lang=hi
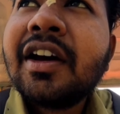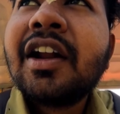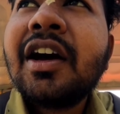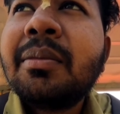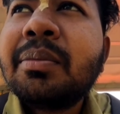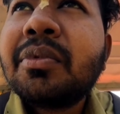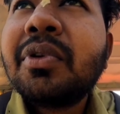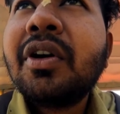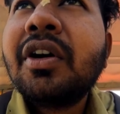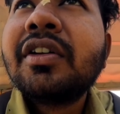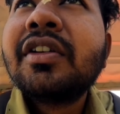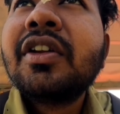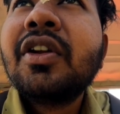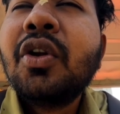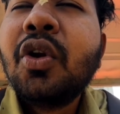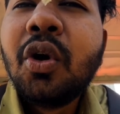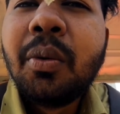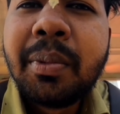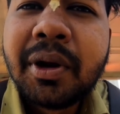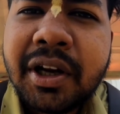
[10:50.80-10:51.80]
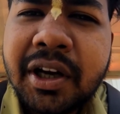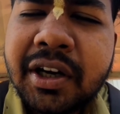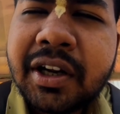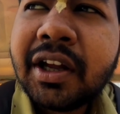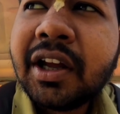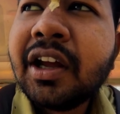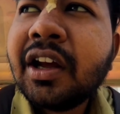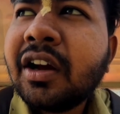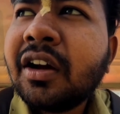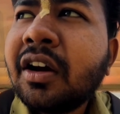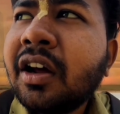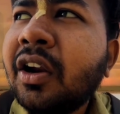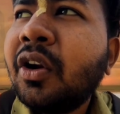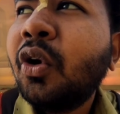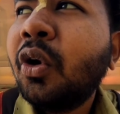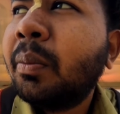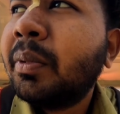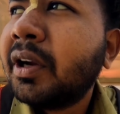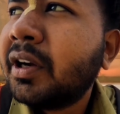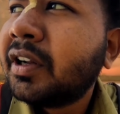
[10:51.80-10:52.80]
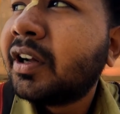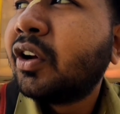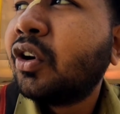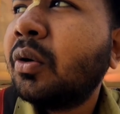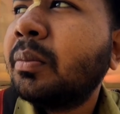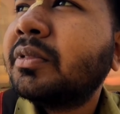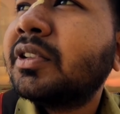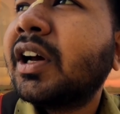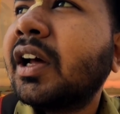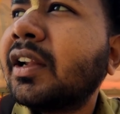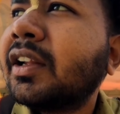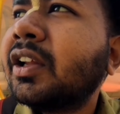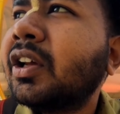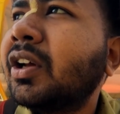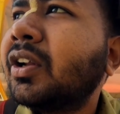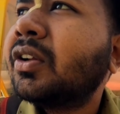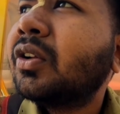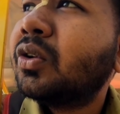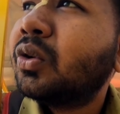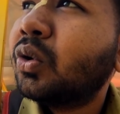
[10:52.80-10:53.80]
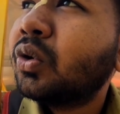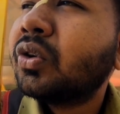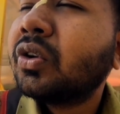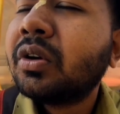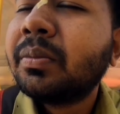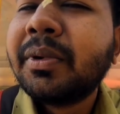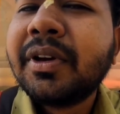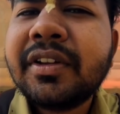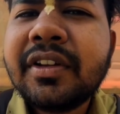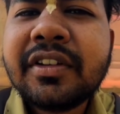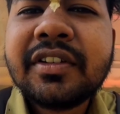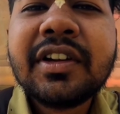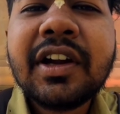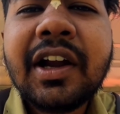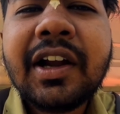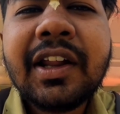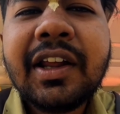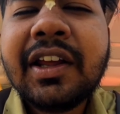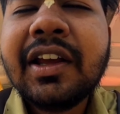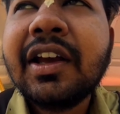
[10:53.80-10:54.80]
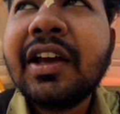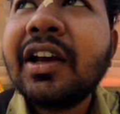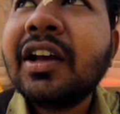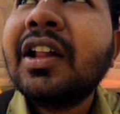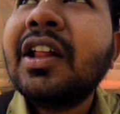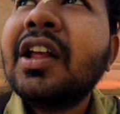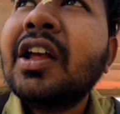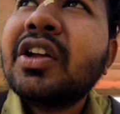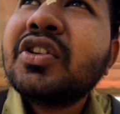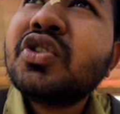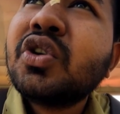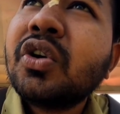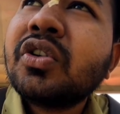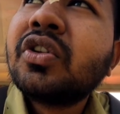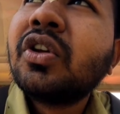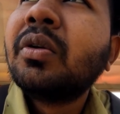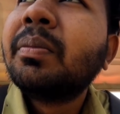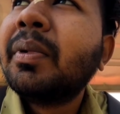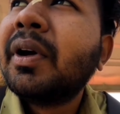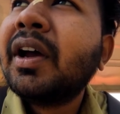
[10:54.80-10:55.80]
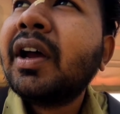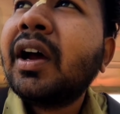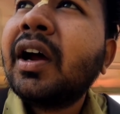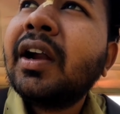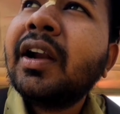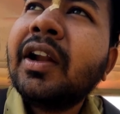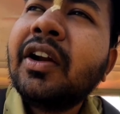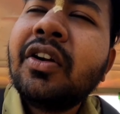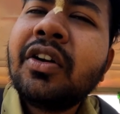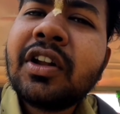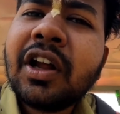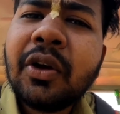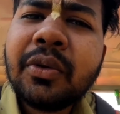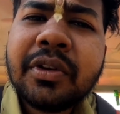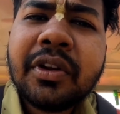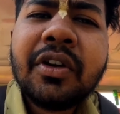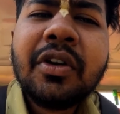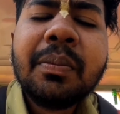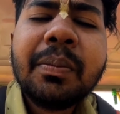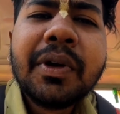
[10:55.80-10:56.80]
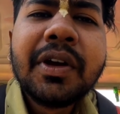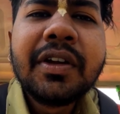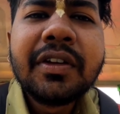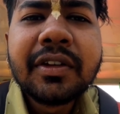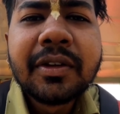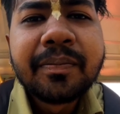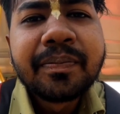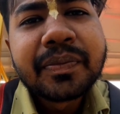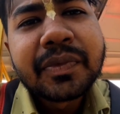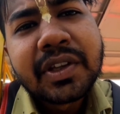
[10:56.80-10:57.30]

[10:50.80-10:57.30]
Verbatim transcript: अगर आप थोड़ा सा लो बजट के अगर लो बजट का रूम चाहते हैं तो दो सौ रुपये से स्टार्टिंग है छः सौ रुपये हंड्रेड थाउजेंड रुपीज़